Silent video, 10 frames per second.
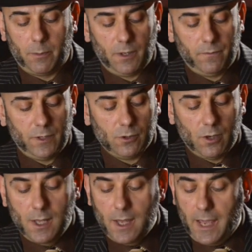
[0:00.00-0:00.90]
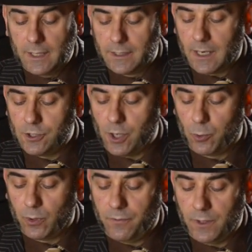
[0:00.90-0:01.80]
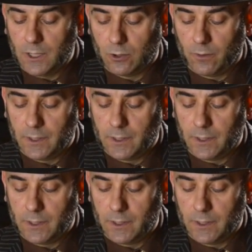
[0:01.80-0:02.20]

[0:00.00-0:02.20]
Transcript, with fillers: a mio avviso, ed era già più rifinito,